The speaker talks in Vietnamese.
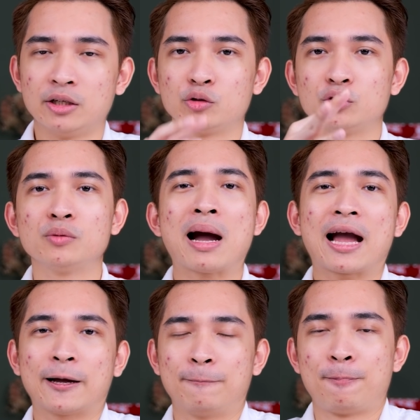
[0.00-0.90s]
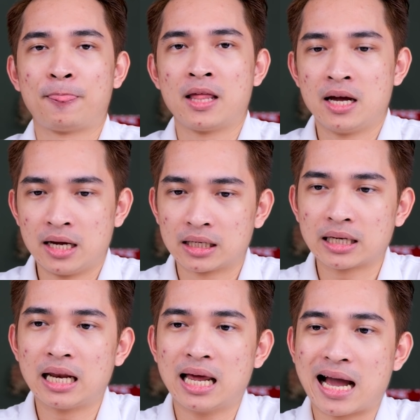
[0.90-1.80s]
yếu tố thứ ba
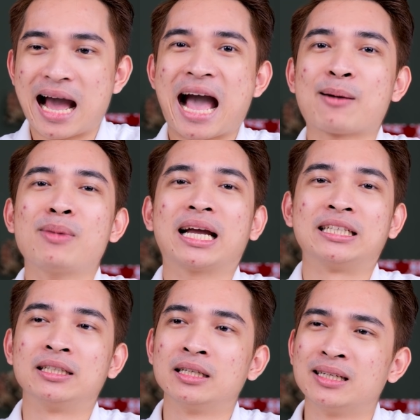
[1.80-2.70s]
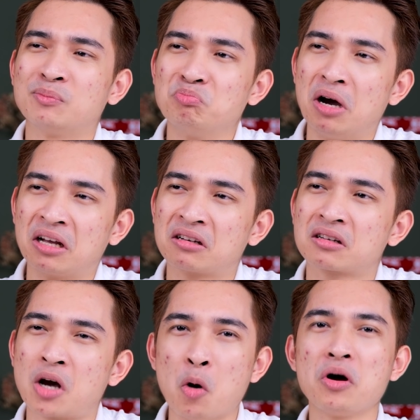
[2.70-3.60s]
đấy là ám ảnh bởi
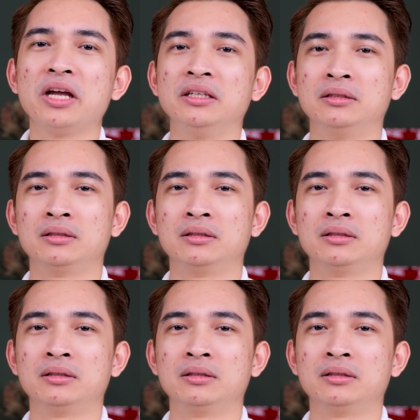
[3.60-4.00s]
cấu hình